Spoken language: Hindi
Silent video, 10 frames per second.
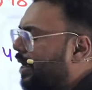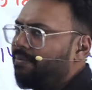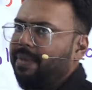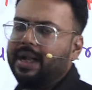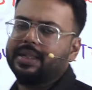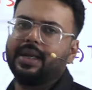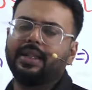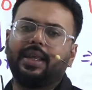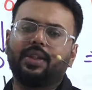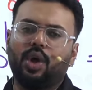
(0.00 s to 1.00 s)
हम बात
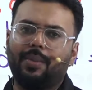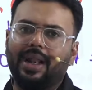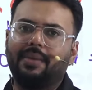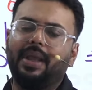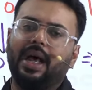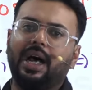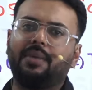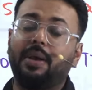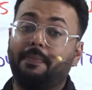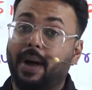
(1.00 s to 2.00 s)
करते हैं तो हमारे बिहार
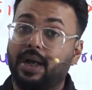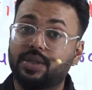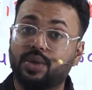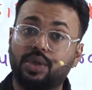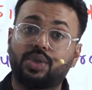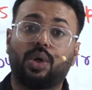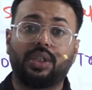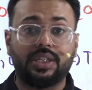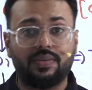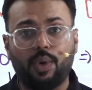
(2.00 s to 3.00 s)
में
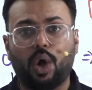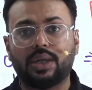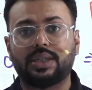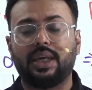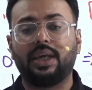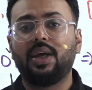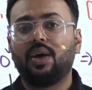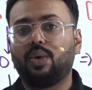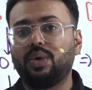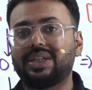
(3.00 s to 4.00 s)
534 ब्लॉक्स हैं
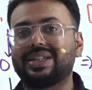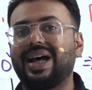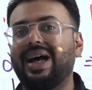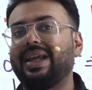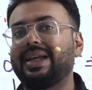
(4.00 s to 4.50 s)
उन सारे